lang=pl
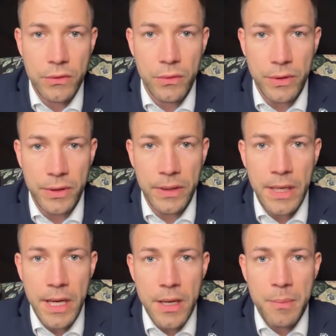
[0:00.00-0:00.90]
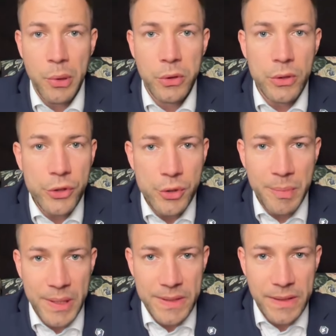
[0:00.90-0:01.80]
który podnosi
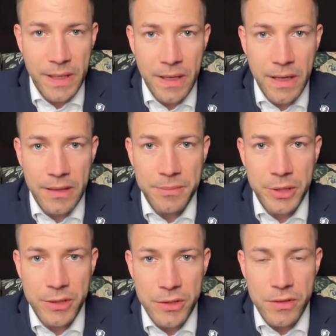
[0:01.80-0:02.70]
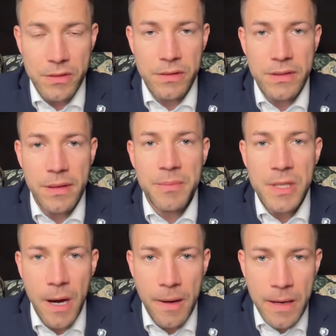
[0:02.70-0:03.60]
presję, ale przecież nie
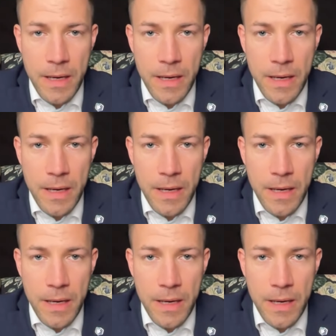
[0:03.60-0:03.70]
zabija